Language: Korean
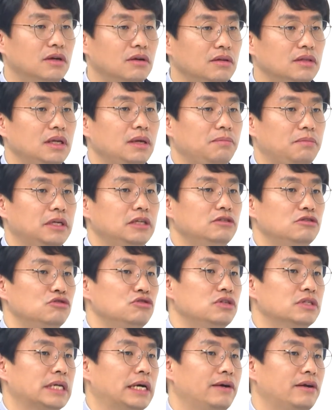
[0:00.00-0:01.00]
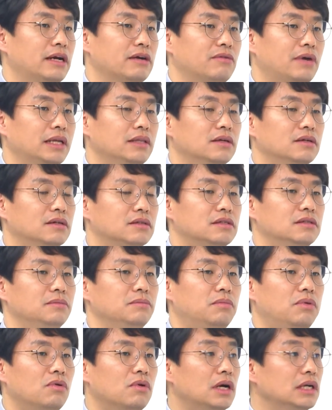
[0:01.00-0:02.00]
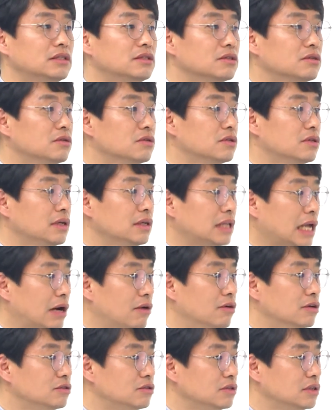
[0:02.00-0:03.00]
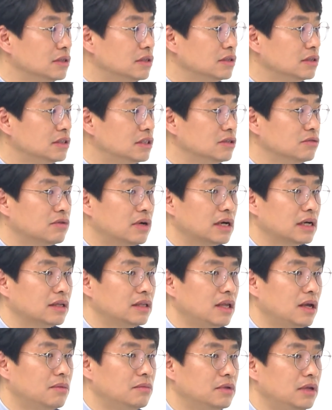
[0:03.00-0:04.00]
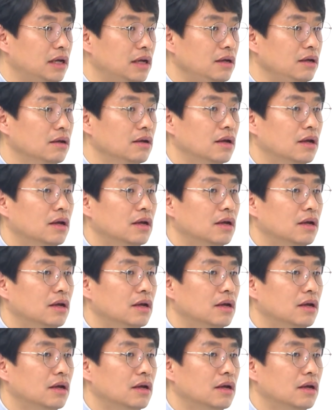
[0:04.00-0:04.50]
현대 민주주의 사회라고 하는 것은 포괄적 교섭의 다원주의를 특징으로 하기 때문에